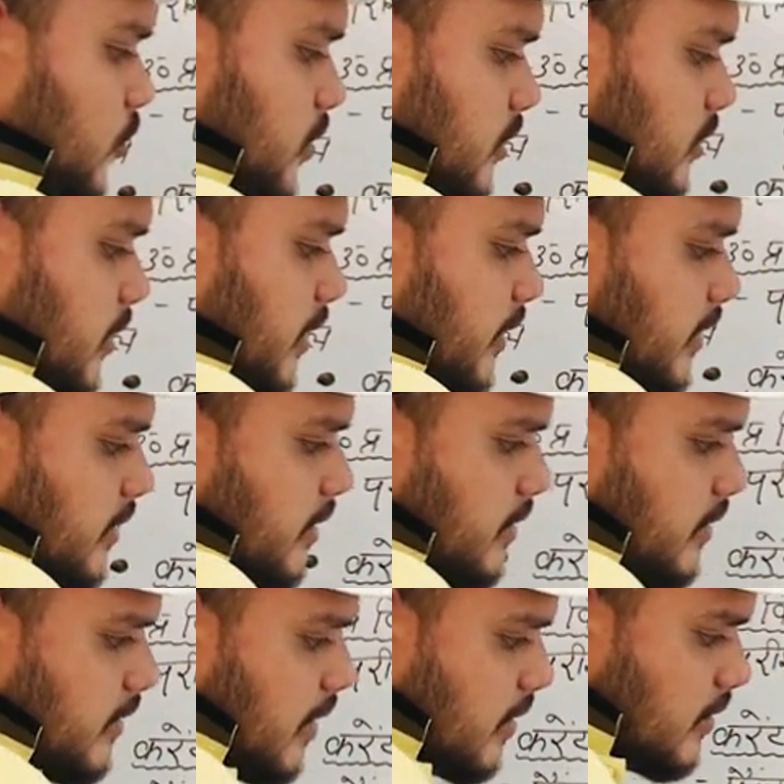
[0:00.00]
तो इस तरीके से
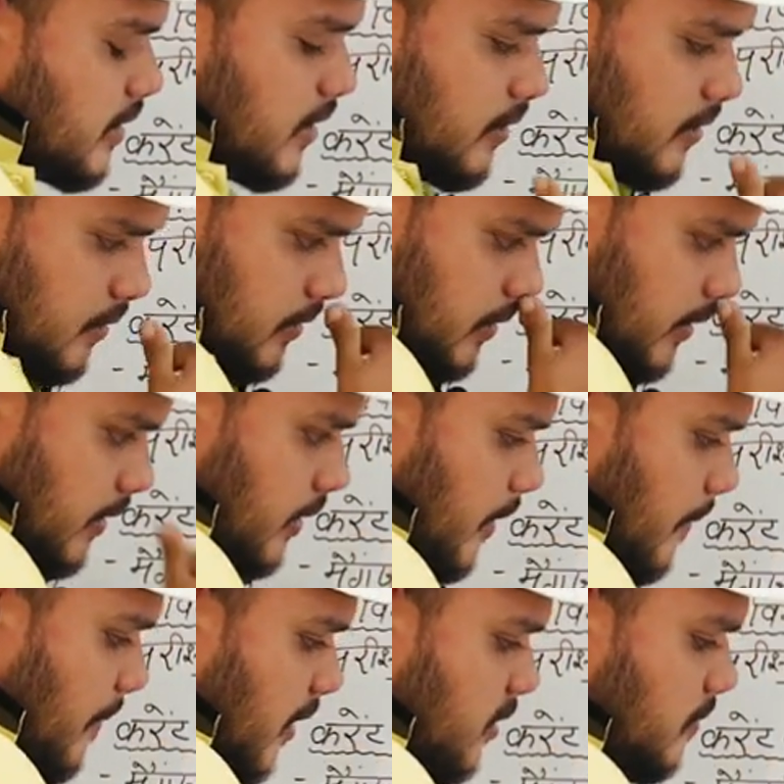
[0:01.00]
एस तीन
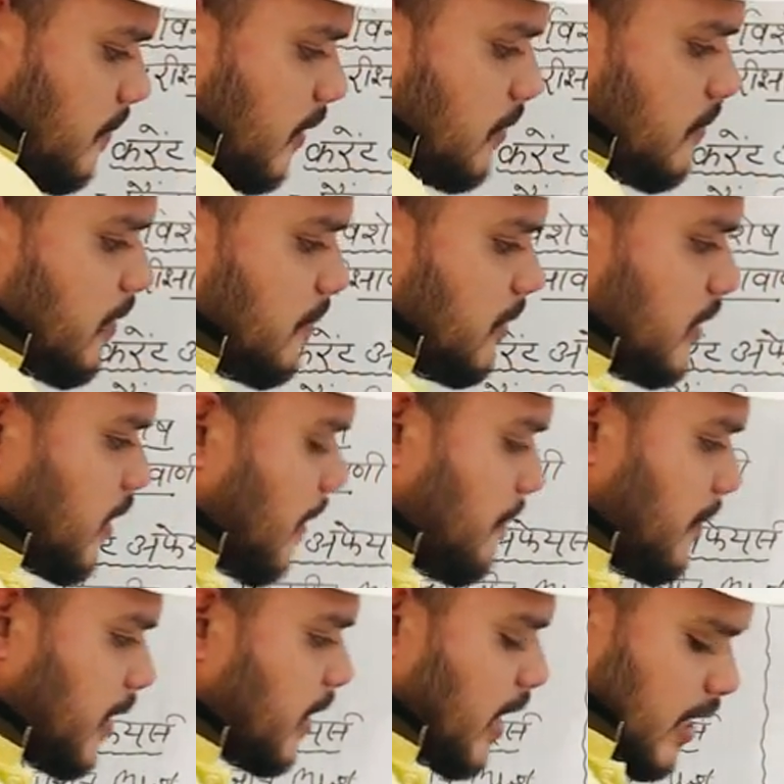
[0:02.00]
के प्रश्न पत्र में हमने देखा
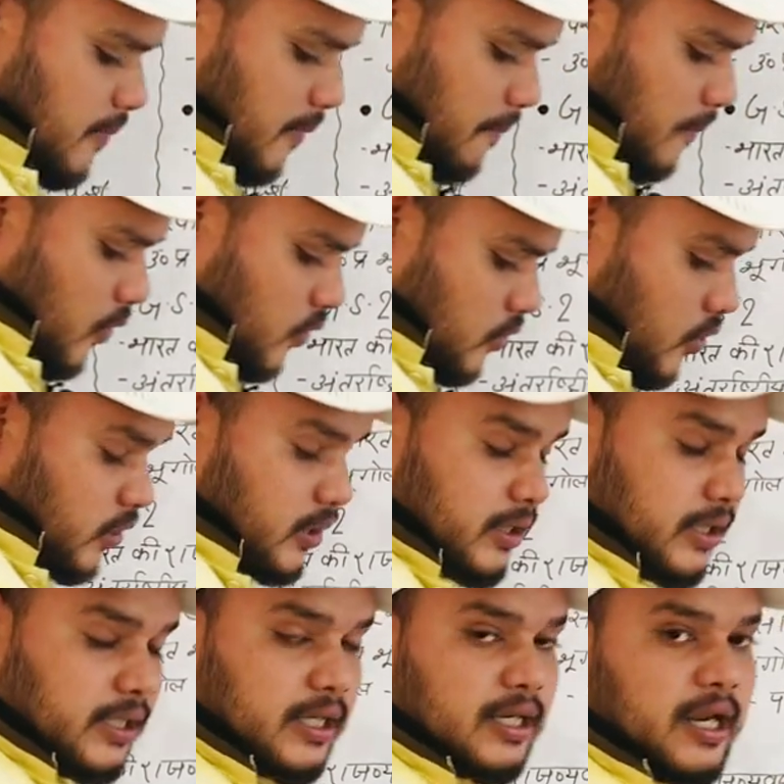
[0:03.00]
विज्ञान एवं
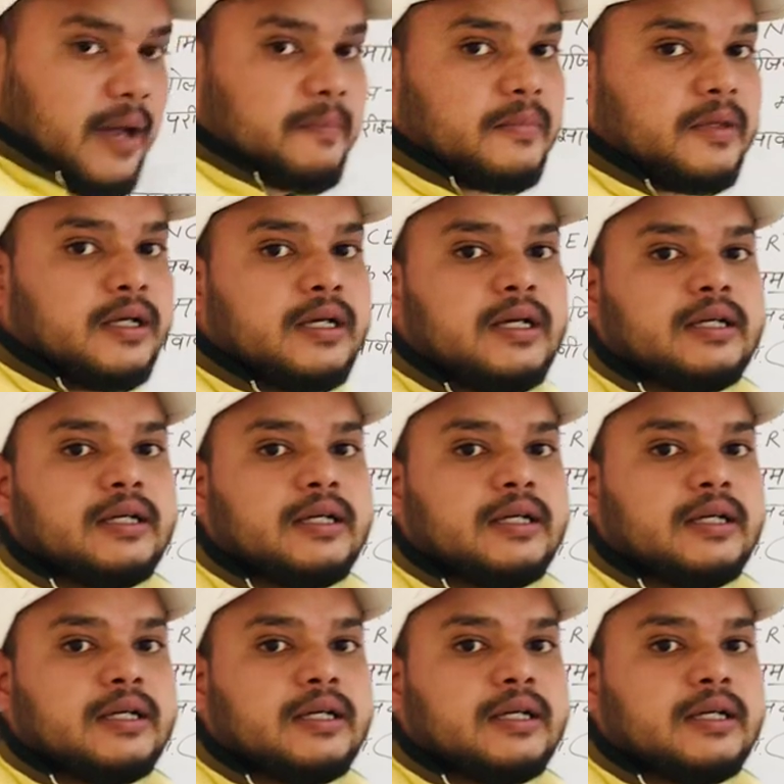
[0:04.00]
प्रौद्योगिकी के लिए आप